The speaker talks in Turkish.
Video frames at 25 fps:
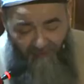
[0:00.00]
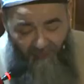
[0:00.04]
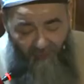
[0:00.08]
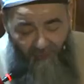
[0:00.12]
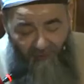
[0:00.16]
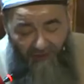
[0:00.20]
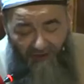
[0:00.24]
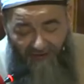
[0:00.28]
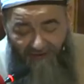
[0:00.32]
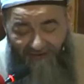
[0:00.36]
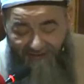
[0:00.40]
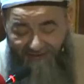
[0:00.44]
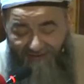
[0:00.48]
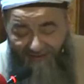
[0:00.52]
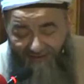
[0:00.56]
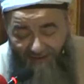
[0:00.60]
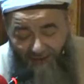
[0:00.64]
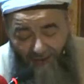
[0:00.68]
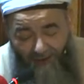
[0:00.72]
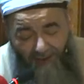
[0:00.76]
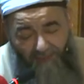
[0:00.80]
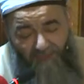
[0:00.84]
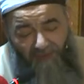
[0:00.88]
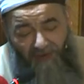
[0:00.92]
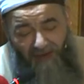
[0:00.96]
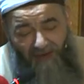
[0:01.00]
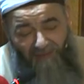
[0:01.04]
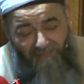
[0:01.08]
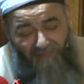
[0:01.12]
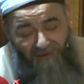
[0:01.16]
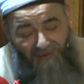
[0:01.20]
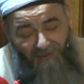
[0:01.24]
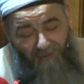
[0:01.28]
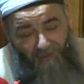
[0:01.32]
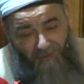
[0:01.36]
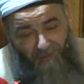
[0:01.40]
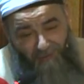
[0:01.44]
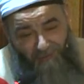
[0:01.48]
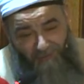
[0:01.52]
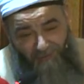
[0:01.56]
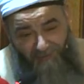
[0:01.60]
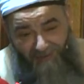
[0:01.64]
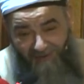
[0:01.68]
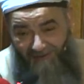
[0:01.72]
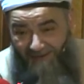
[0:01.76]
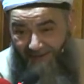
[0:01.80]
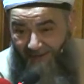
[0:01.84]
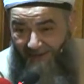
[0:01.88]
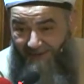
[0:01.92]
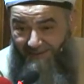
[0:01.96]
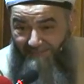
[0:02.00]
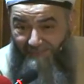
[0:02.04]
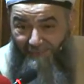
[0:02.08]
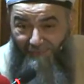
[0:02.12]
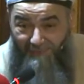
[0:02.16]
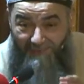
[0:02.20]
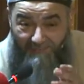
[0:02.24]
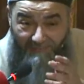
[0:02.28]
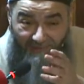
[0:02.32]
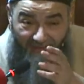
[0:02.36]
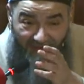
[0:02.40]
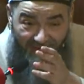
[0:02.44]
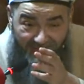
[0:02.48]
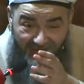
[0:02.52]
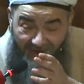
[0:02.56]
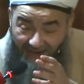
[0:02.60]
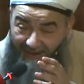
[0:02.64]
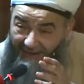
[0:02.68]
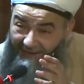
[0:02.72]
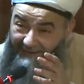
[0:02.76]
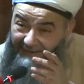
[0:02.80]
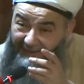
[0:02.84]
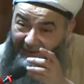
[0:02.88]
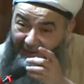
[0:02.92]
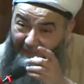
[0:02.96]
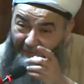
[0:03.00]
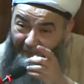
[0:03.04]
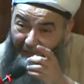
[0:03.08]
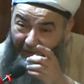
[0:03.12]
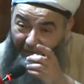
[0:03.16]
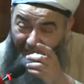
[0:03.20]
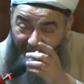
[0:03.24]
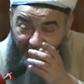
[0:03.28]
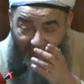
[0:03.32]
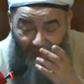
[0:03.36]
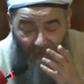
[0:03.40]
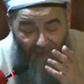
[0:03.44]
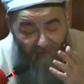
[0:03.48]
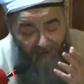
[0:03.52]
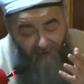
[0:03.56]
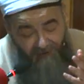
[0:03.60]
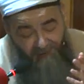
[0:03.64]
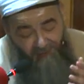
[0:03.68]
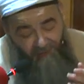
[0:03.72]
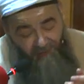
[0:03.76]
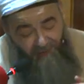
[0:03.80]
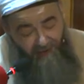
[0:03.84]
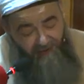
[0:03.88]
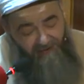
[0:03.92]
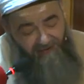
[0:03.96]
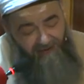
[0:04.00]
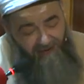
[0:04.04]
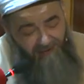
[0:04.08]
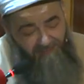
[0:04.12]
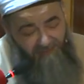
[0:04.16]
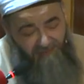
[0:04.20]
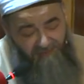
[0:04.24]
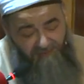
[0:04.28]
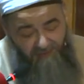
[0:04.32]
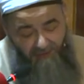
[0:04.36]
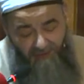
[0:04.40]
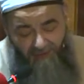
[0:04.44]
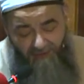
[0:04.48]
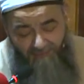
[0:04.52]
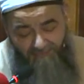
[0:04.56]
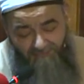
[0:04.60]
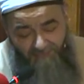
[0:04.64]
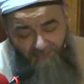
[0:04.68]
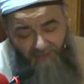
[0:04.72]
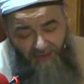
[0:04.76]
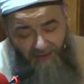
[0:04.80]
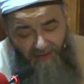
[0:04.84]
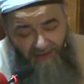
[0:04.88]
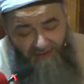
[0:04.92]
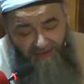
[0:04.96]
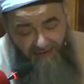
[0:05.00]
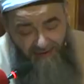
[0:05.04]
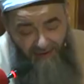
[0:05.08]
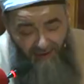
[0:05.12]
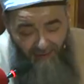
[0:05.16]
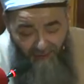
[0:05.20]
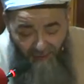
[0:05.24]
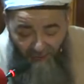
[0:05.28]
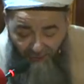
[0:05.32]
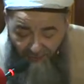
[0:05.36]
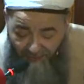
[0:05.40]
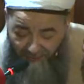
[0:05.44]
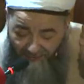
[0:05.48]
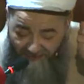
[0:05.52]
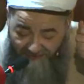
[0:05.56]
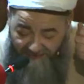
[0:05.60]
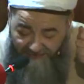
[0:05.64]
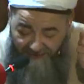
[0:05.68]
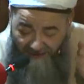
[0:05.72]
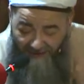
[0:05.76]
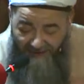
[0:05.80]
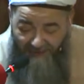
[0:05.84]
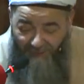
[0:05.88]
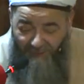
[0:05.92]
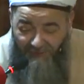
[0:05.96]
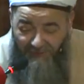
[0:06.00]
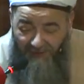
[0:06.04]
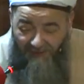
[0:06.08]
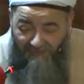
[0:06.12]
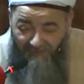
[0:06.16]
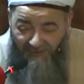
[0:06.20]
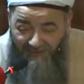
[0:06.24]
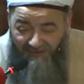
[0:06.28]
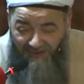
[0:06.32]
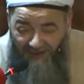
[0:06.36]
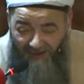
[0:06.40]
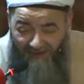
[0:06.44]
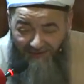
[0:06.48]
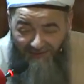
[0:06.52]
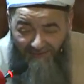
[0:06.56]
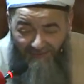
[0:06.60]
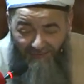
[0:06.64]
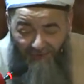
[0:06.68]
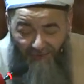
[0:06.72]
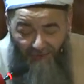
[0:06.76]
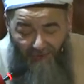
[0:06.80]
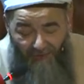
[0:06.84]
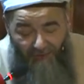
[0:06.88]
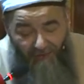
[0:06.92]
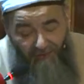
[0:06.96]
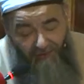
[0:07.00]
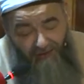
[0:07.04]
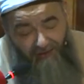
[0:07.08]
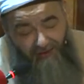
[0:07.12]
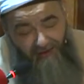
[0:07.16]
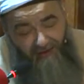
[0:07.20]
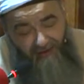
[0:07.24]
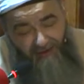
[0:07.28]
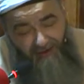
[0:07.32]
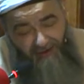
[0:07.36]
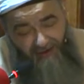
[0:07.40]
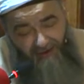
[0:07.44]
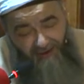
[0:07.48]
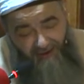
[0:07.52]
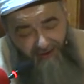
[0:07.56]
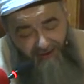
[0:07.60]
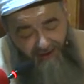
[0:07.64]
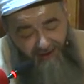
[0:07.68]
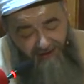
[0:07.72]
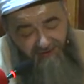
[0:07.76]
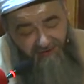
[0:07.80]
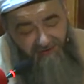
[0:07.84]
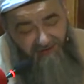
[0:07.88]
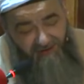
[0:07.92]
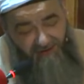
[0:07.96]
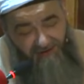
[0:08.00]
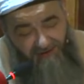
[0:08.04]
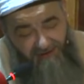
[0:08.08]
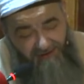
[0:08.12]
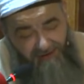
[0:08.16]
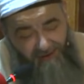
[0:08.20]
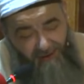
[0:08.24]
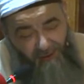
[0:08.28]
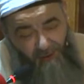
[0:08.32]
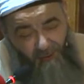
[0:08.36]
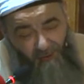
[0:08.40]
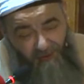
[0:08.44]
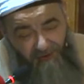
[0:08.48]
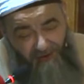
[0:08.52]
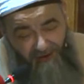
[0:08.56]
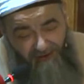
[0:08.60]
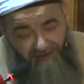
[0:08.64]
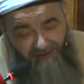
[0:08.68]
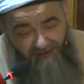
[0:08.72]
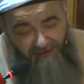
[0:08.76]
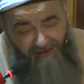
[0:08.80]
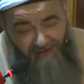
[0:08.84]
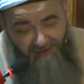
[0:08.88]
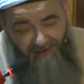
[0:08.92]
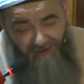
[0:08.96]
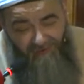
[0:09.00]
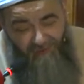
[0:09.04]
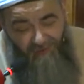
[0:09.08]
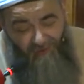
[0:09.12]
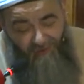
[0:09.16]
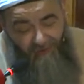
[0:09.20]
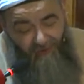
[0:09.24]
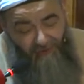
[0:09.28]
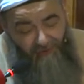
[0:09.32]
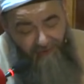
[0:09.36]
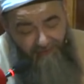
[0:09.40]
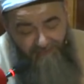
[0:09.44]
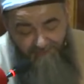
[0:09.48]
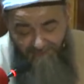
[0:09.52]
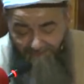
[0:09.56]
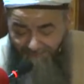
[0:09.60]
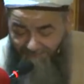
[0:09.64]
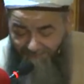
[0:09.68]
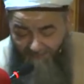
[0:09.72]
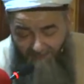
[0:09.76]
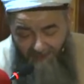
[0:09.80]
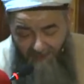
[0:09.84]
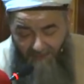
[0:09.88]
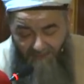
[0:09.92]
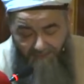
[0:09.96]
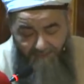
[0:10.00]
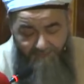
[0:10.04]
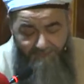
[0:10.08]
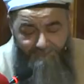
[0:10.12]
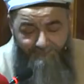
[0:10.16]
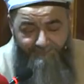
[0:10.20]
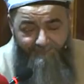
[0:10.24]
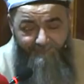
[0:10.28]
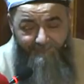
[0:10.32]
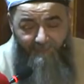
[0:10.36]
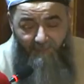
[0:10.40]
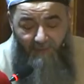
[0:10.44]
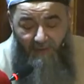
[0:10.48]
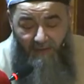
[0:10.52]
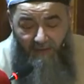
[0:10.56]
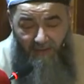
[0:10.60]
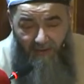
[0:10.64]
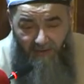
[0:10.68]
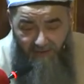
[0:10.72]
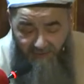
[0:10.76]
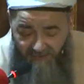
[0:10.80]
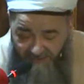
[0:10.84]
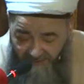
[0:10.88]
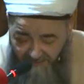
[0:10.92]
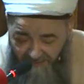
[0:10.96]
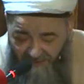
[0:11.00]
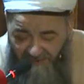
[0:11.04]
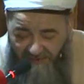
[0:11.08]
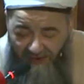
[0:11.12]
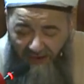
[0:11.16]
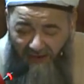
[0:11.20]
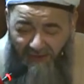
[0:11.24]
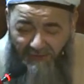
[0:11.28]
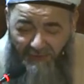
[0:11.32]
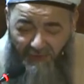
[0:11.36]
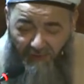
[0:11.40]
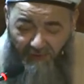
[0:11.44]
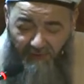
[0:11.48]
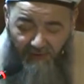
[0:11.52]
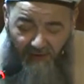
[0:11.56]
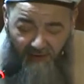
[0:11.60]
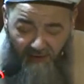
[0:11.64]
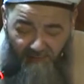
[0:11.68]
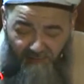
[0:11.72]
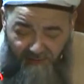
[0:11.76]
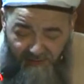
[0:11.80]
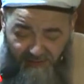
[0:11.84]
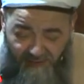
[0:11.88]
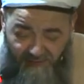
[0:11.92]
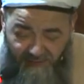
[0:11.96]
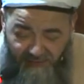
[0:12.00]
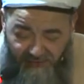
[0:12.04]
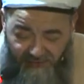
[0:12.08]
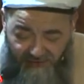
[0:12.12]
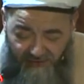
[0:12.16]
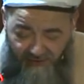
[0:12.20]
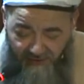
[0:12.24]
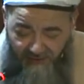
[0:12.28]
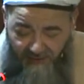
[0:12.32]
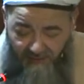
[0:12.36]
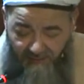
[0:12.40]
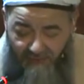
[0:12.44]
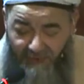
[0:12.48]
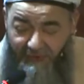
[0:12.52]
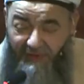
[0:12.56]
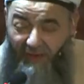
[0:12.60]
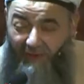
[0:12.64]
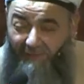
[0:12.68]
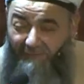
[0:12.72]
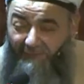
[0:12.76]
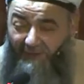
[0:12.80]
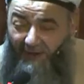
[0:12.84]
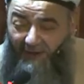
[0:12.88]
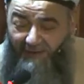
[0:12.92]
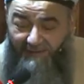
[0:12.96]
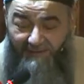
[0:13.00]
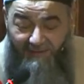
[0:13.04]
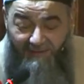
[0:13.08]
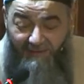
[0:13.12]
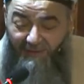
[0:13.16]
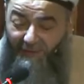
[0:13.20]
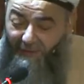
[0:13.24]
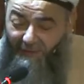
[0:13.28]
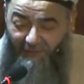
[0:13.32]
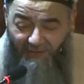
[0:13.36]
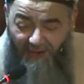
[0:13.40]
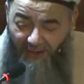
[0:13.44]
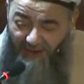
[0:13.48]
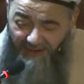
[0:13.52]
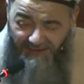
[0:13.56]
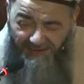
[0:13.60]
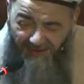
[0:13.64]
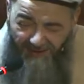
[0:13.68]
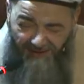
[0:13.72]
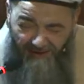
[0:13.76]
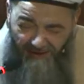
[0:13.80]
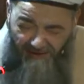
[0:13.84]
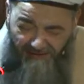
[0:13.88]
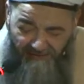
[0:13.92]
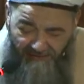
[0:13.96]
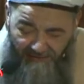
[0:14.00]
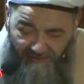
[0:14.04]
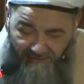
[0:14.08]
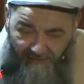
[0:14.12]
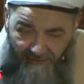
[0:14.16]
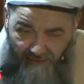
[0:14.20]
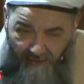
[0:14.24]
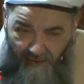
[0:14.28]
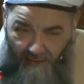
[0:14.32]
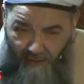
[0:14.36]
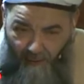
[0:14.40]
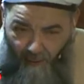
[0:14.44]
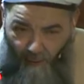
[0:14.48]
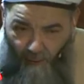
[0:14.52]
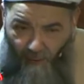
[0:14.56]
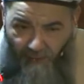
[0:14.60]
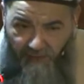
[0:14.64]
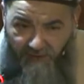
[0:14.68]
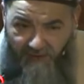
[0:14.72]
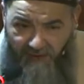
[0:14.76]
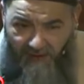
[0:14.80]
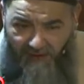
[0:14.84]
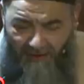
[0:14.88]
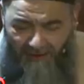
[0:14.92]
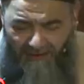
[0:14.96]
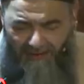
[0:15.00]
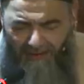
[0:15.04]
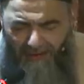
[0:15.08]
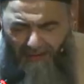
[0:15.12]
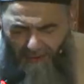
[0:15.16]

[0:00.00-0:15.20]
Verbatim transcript: Burhan İzgi hep rahmetli oldular yani. Burada bir gece geldik Emre Arif'ten. Onlar da yukarıda yatmış falan. Ya diyor battaniye üzerime çektim diyor. Hacı dede de diyor yandakine soruyor. Kıldı mı teheccüd dedim. Kılmış misafirhan dedi. Kaç rekat kıldın? 12 rekat.